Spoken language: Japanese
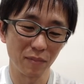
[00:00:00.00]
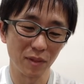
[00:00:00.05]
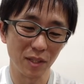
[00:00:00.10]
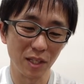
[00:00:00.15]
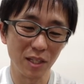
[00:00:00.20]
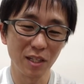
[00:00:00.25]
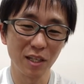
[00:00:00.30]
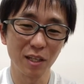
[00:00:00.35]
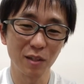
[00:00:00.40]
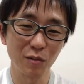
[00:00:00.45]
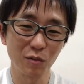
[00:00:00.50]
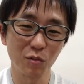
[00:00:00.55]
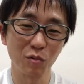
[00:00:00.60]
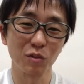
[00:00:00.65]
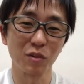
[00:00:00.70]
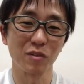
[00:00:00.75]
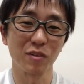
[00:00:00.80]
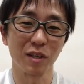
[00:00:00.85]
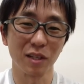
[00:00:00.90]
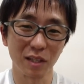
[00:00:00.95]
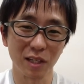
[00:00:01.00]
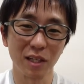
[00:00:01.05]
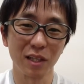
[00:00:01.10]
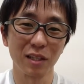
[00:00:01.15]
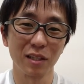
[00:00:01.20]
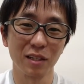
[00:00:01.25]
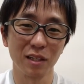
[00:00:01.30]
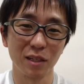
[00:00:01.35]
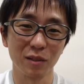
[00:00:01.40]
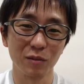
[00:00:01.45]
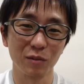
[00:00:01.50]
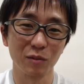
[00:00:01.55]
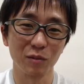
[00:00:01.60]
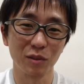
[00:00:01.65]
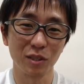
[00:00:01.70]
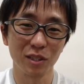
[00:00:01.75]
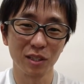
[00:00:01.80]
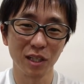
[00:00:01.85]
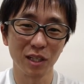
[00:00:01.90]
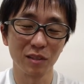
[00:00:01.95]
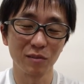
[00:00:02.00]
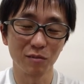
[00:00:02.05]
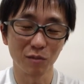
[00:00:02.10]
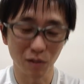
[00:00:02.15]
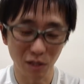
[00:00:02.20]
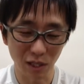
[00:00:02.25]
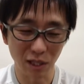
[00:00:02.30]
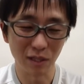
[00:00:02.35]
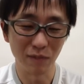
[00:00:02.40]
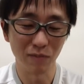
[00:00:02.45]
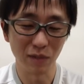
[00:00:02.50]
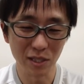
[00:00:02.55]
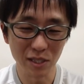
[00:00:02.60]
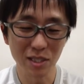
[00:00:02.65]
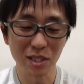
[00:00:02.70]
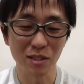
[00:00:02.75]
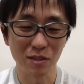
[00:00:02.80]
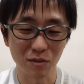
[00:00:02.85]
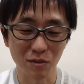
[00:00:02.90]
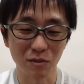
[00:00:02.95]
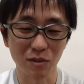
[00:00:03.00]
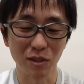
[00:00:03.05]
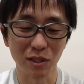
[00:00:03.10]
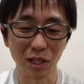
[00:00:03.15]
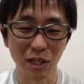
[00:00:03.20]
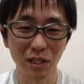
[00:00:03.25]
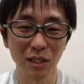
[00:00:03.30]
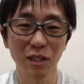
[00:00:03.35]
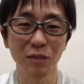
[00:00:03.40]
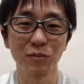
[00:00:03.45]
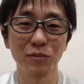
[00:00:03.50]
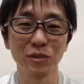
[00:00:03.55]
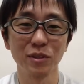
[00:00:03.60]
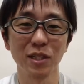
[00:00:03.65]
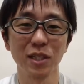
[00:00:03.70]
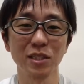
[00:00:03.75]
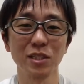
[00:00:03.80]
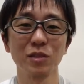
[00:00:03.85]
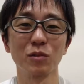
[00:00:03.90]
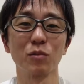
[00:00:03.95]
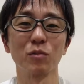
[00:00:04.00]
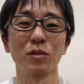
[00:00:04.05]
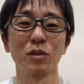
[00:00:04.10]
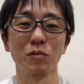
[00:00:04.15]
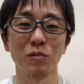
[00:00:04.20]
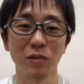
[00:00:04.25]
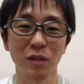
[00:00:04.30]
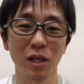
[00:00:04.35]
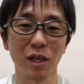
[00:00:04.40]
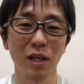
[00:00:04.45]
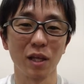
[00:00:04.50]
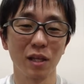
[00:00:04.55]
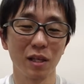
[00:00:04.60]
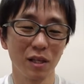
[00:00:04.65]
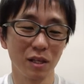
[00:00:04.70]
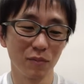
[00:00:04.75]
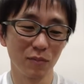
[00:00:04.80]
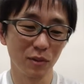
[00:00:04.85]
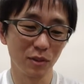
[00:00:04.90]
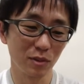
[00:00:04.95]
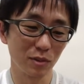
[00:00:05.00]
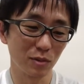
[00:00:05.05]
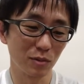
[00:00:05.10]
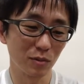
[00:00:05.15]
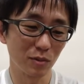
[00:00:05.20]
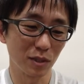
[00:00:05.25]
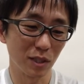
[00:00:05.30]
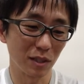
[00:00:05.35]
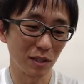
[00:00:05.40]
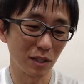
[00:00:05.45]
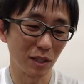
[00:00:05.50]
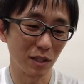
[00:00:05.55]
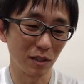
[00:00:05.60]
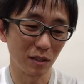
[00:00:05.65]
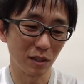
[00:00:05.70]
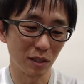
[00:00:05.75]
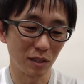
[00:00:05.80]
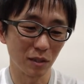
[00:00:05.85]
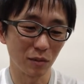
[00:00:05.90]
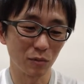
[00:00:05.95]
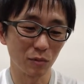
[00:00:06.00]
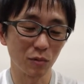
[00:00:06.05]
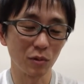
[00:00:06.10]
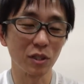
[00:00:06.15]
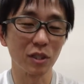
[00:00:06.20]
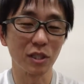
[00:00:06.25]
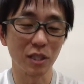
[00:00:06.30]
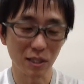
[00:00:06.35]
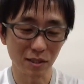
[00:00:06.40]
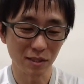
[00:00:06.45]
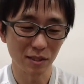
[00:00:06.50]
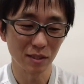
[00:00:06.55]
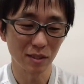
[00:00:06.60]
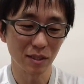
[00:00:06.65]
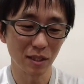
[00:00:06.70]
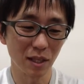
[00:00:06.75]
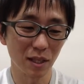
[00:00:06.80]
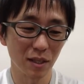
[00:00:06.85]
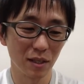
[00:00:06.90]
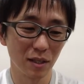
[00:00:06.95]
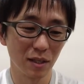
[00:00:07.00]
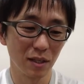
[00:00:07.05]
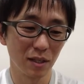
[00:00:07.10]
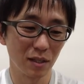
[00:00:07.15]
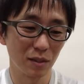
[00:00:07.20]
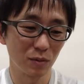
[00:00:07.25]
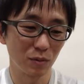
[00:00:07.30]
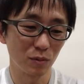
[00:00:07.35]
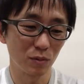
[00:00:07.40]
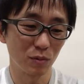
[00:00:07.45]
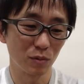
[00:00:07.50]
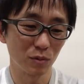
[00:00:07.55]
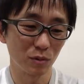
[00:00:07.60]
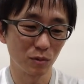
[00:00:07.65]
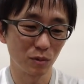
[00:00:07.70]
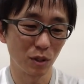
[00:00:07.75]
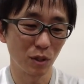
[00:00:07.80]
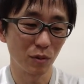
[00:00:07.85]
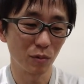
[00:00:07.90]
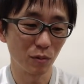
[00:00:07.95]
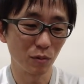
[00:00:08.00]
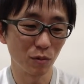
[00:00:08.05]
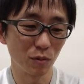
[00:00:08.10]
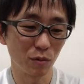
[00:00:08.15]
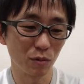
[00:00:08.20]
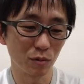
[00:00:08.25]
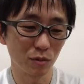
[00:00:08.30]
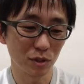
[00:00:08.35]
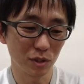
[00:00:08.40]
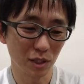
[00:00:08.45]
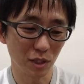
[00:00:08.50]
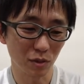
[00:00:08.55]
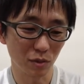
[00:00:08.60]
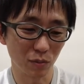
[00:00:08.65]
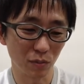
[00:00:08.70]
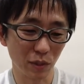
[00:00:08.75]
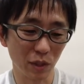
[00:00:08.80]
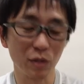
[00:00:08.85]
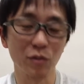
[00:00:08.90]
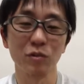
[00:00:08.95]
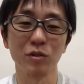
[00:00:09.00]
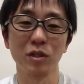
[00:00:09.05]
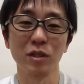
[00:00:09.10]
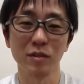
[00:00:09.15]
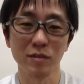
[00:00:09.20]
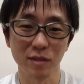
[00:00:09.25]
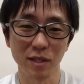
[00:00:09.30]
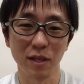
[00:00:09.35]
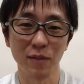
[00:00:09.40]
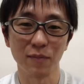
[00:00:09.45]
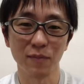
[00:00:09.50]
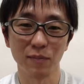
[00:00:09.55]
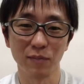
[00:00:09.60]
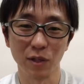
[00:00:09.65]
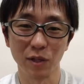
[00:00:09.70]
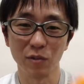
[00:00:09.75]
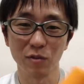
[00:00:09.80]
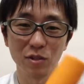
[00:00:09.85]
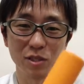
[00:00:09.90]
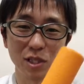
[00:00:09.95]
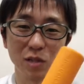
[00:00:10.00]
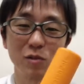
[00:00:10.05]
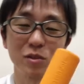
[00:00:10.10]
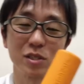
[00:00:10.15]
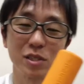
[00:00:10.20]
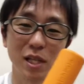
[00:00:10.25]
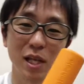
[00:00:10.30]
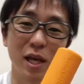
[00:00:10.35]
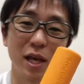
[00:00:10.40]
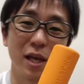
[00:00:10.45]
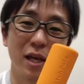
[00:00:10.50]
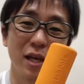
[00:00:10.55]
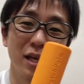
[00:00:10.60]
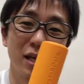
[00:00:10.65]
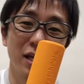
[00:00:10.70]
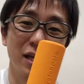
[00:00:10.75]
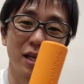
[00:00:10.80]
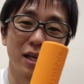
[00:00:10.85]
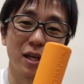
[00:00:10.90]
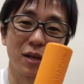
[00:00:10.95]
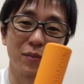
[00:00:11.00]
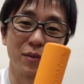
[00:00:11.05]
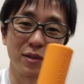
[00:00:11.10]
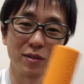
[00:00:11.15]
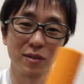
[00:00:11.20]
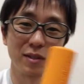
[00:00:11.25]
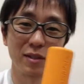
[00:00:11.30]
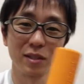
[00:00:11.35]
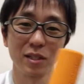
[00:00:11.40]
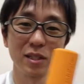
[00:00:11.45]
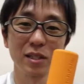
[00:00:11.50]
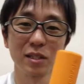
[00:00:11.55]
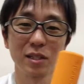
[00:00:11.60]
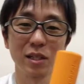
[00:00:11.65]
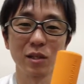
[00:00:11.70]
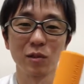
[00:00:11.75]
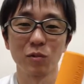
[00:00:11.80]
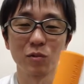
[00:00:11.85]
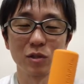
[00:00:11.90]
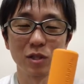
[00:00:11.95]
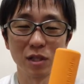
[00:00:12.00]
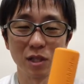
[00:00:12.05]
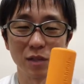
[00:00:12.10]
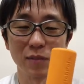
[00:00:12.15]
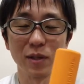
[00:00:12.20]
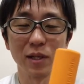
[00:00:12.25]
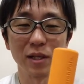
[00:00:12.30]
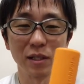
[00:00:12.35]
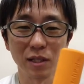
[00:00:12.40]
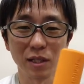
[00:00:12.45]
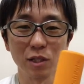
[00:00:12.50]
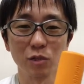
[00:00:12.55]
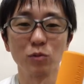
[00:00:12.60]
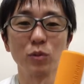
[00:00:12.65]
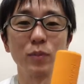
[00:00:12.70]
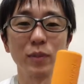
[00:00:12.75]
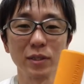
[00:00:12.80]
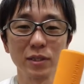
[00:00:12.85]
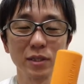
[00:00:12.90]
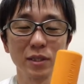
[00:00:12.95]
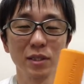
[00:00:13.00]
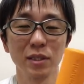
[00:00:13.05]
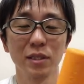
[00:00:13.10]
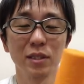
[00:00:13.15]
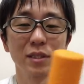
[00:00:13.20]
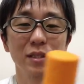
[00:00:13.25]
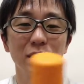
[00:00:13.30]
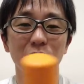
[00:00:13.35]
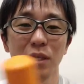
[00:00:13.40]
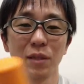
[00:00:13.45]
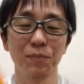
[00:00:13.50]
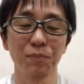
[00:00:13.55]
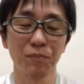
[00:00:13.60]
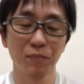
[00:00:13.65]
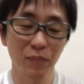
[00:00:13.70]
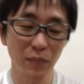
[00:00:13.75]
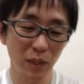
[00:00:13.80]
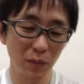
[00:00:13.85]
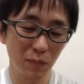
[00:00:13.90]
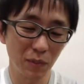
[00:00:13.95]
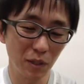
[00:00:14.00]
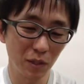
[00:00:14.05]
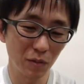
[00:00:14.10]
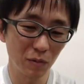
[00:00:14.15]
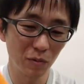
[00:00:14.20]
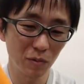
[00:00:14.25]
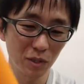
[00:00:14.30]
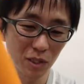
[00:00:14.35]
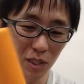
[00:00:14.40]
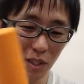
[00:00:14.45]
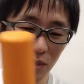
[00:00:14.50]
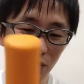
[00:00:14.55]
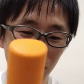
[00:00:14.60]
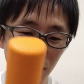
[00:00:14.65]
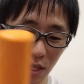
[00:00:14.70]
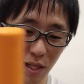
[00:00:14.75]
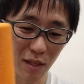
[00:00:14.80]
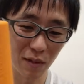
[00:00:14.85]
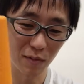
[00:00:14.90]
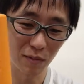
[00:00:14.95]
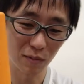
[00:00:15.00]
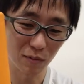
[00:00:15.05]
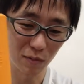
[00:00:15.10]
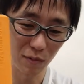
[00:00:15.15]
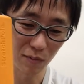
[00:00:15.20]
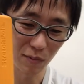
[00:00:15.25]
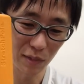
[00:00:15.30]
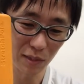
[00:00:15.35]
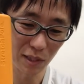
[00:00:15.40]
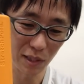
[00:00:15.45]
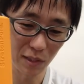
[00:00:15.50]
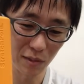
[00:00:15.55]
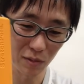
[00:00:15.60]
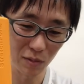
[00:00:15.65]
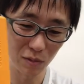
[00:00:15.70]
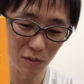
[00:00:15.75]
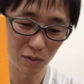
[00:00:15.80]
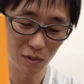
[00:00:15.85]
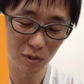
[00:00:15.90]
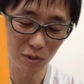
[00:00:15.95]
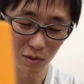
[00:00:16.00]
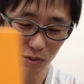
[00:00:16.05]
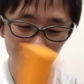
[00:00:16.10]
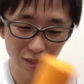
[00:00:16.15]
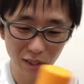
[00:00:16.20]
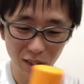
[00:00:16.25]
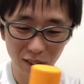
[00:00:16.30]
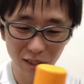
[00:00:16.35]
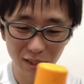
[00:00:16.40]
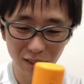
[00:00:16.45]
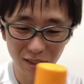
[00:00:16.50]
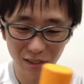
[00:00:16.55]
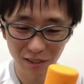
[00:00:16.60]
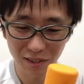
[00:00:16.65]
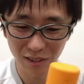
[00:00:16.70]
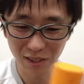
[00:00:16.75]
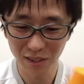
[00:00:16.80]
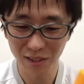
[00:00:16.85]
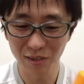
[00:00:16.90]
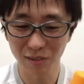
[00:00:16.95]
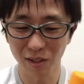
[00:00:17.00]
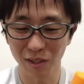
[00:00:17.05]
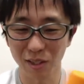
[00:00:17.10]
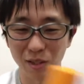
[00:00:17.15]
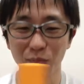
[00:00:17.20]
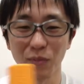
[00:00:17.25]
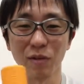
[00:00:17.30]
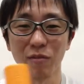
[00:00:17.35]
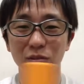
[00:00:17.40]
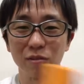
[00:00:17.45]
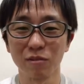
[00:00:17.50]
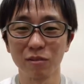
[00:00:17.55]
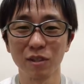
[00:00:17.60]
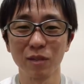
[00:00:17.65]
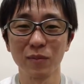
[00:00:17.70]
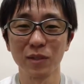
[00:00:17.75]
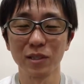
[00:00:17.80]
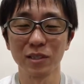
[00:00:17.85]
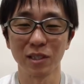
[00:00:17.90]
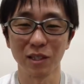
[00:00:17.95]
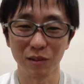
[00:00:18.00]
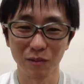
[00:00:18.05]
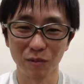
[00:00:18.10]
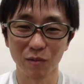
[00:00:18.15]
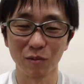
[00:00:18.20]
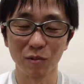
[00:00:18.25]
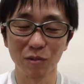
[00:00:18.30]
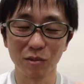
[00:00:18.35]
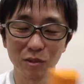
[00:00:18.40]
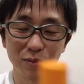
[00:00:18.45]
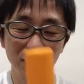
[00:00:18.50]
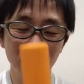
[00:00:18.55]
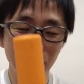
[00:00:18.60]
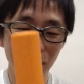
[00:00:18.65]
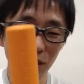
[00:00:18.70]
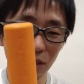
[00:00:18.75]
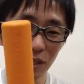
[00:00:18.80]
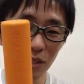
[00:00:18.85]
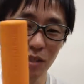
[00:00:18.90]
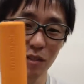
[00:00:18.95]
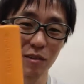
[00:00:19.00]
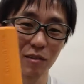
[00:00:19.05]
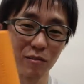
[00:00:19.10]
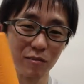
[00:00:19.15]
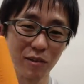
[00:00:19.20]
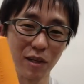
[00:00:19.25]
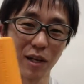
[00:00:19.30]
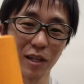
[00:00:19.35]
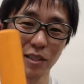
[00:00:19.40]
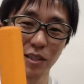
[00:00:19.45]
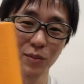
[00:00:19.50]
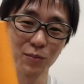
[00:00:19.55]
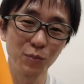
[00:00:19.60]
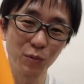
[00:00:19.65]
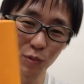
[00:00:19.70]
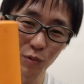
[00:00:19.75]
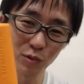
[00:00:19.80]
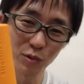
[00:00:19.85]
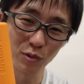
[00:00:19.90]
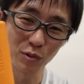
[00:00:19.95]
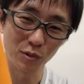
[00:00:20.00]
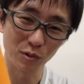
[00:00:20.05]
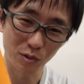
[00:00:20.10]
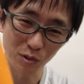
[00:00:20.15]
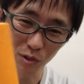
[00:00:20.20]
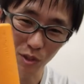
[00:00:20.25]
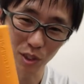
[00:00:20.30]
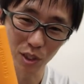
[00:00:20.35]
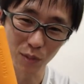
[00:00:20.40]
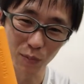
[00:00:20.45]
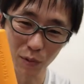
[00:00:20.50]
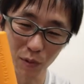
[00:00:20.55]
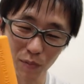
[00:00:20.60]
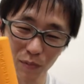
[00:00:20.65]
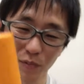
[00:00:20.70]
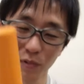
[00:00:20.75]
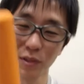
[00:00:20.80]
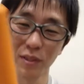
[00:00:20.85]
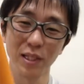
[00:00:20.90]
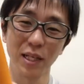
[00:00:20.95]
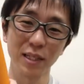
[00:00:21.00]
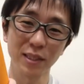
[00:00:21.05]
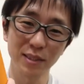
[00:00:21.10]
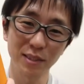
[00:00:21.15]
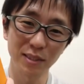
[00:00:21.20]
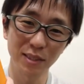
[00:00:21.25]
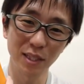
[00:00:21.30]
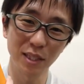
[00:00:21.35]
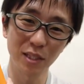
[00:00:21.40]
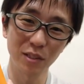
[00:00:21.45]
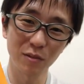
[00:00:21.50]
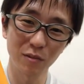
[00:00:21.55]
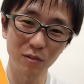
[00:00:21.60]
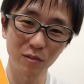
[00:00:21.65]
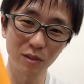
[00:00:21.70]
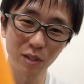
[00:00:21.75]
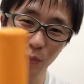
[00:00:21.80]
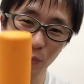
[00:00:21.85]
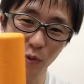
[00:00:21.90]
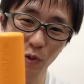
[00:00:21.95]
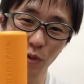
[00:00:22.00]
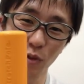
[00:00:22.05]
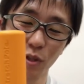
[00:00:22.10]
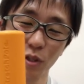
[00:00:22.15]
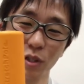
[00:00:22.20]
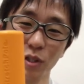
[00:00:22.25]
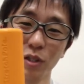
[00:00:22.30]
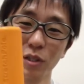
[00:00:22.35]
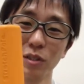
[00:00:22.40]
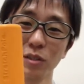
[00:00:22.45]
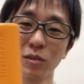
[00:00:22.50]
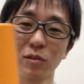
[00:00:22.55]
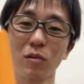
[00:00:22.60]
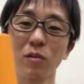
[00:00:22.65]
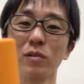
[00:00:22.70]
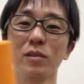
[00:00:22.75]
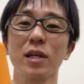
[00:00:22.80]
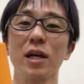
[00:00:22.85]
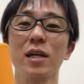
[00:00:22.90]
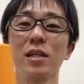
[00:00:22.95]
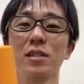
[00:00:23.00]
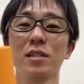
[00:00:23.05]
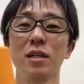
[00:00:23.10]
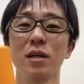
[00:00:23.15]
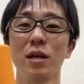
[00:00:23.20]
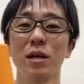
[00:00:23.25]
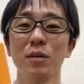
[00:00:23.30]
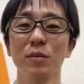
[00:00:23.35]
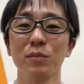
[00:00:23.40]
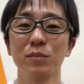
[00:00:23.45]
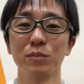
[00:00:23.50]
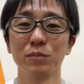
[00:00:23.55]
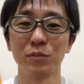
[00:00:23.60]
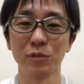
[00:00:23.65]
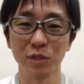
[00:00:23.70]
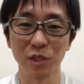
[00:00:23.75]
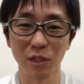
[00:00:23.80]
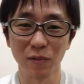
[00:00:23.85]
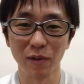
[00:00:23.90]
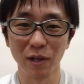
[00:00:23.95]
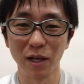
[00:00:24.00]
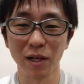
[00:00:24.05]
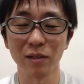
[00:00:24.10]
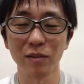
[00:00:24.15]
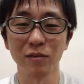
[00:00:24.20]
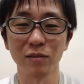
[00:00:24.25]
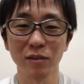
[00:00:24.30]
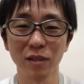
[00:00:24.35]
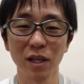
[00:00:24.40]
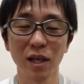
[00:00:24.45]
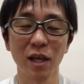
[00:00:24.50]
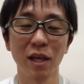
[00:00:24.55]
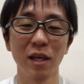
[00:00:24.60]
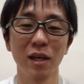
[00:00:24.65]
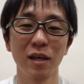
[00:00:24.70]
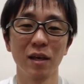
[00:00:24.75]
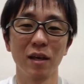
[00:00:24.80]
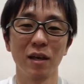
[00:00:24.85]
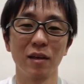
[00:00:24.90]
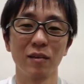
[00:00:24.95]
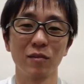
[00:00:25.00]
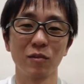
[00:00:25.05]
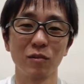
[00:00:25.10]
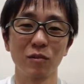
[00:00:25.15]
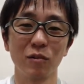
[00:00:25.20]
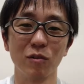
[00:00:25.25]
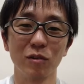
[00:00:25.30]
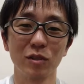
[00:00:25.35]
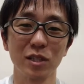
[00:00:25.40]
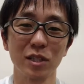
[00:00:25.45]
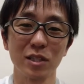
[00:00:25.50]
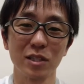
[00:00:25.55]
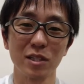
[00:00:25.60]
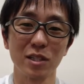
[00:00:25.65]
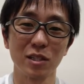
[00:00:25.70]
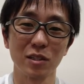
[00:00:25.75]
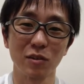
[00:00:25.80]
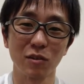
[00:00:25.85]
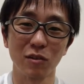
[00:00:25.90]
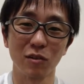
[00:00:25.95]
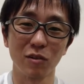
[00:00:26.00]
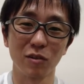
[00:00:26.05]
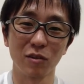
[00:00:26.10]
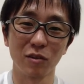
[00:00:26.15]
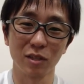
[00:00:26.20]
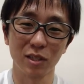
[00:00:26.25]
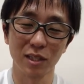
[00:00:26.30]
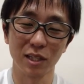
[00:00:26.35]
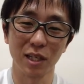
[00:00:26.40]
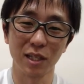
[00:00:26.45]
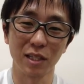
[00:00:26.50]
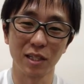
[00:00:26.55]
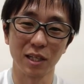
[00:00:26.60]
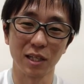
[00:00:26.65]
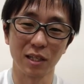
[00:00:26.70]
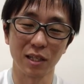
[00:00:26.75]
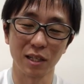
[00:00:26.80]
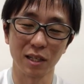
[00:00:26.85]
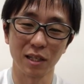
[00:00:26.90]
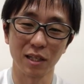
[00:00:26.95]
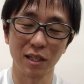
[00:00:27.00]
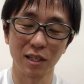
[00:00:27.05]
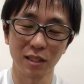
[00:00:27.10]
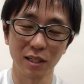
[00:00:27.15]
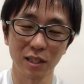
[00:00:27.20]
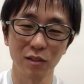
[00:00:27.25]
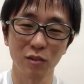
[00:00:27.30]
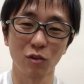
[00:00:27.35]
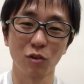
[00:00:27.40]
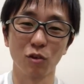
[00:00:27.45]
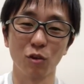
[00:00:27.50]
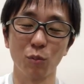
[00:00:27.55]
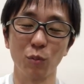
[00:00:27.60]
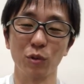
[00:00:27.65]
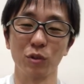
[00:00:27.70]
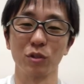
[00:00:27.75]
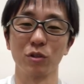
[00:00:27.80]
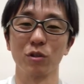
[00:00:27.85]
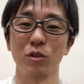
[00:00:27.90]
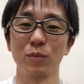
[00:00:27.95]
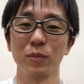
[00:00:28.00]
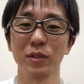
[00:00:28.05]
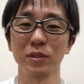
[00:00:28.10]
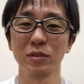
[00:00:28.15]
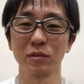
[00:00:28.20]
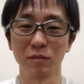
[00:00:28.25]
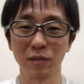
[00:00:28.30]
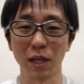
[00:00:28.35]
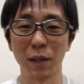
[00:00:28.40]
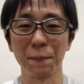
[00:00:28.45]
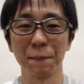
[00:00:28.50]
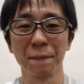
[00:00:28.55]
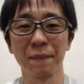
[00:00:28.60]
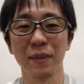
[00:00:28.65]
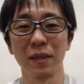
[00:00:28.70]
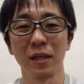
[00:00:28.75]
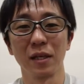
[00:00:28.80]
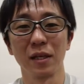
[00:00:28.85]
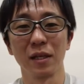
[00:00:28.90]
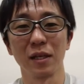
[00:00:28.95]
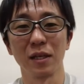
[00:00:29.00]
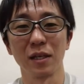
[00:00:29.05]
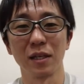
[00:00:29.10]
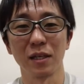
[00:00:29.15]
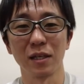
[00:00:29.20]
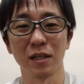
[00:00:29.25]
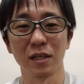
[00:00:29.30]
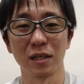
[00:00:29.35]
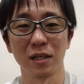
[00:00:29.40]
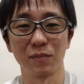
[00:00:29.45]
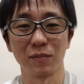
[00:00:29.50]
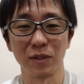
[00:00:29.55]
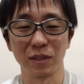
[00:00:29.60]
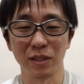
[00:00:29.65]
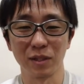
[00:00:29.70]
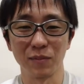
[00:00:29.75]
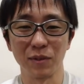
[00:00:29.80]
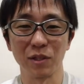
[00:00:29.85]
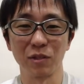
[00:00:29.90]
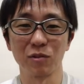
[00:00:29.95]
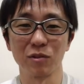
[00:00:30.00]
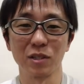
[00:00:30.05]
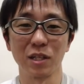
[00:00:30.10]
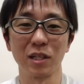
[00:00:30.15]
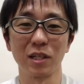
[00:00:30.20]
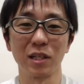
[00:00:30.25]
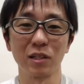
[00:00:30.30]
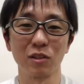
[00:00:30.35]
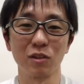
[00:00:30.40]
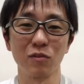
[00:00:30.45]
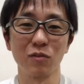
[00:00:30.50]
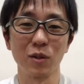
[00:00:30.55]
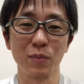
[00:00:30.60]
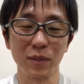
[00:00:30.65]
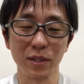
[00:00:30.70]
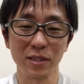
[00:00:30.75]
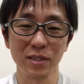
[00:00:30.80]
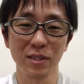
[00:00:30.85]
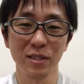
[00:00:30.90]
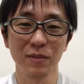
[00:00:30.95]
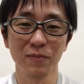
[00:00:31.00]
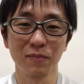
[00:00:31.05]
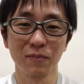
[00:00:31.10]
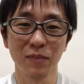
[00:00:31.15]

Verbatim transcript: デリケートゾーンですからね、あの、鍛えるとか、まあ、意識するってなかなか難しいところなので、まあ、ツールを使ってやっていくといいです。で、あの、その辺をしっかりと勉強してですね、勉強し直して、えー、皆さんに提供していければいいかなと思います。で、勉強してですね、これまたあの、女性にとかで今言ってましたけど、骨盤底筋群はスポーツをするにしても、男性にとっても、すごく大事な部位ではあるので、えそこをきっちりと鍛えていけたらいいかなと思っておりますので、え頑張って勉強したいなと思います。